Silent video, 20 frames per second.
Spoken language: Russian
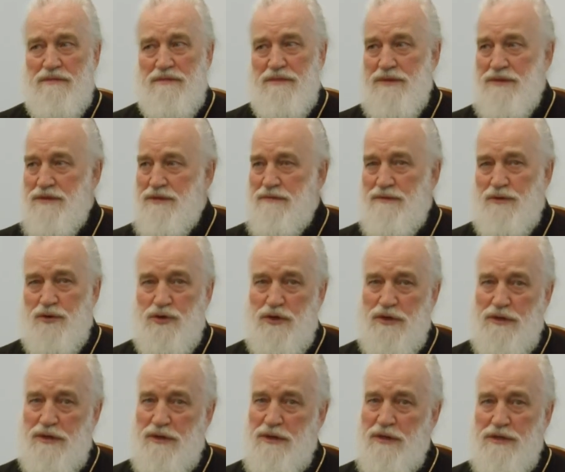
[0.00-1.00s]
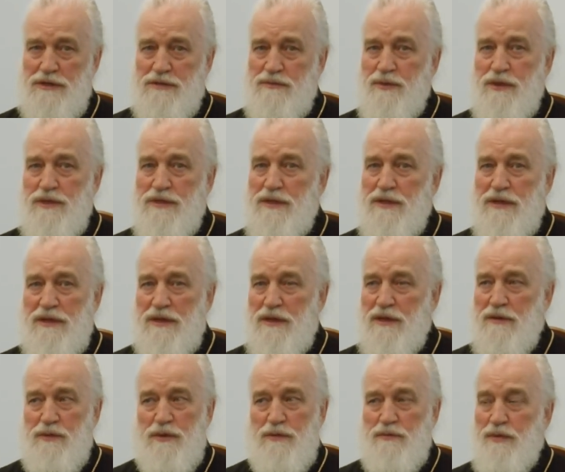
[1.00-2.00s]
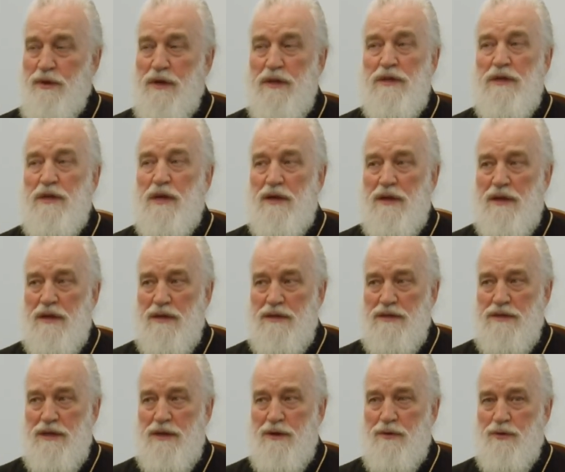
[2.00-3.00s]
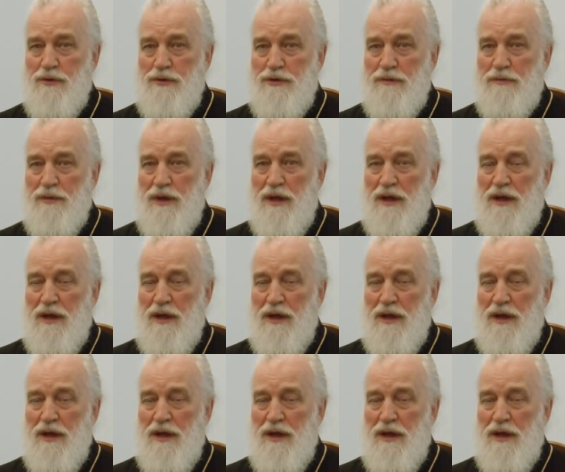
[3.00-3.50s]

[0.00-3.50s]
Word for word: совершенно нет смысла, и надо быть предельно осторожным.